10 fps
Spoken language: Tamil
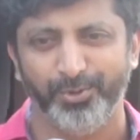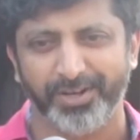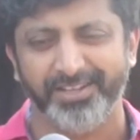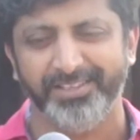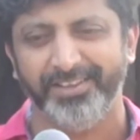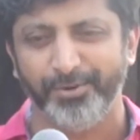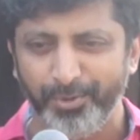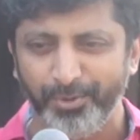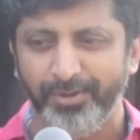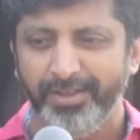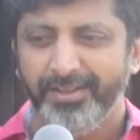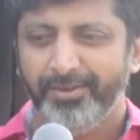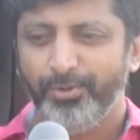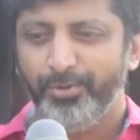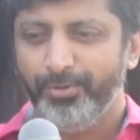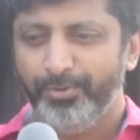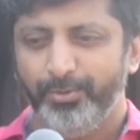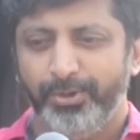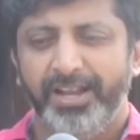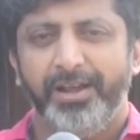ஒர்க் அது ரொம்ப ஒரு
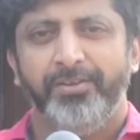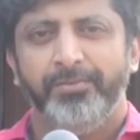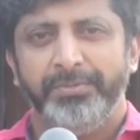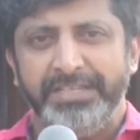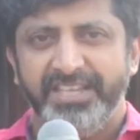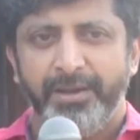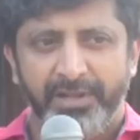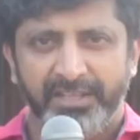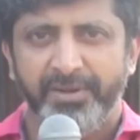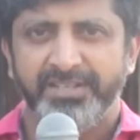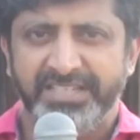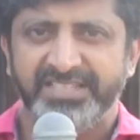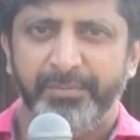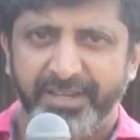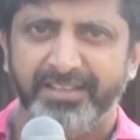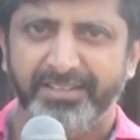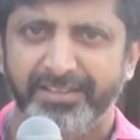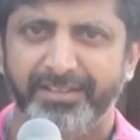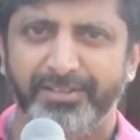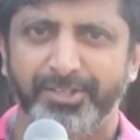எல்லாம் ஈஸியாக அந்த மாதிரி சீன்ஸ் அமையாது
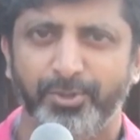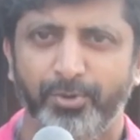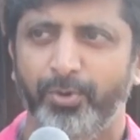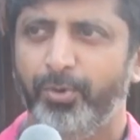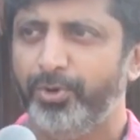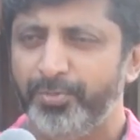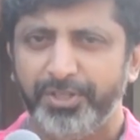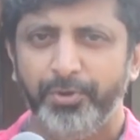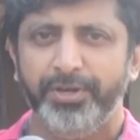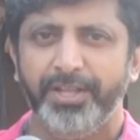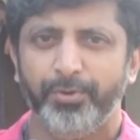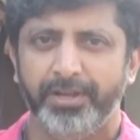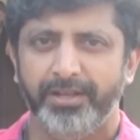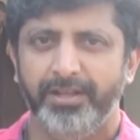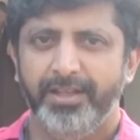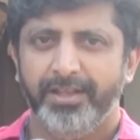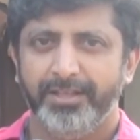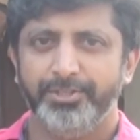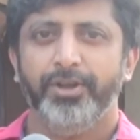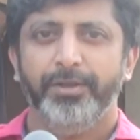ஸோ ஒட்டுமொத்த யூனிட்டே ஒரு
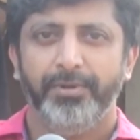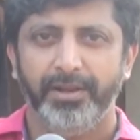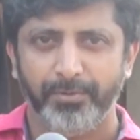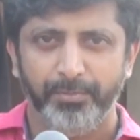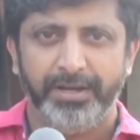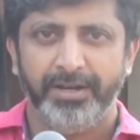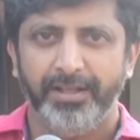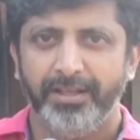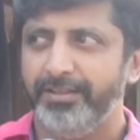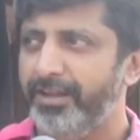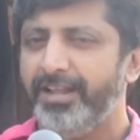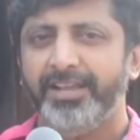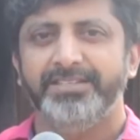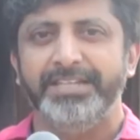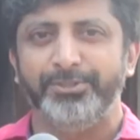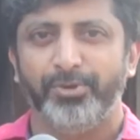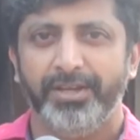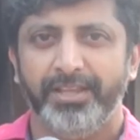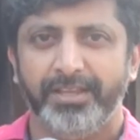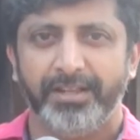என்ஜாயபிளாக ரொம்ப என்னென்னா ஏய் நல்லா இருக்கே சீன்
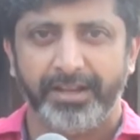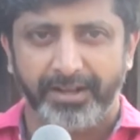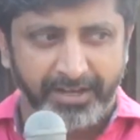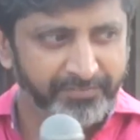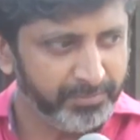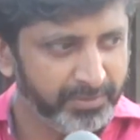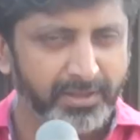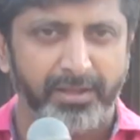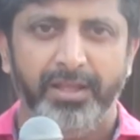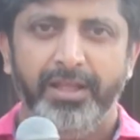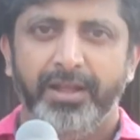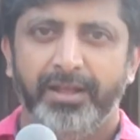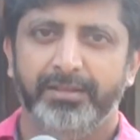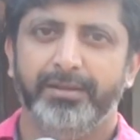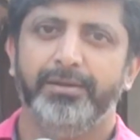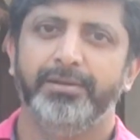சொல்லி ரைட் ஃப்ரம் த அந்த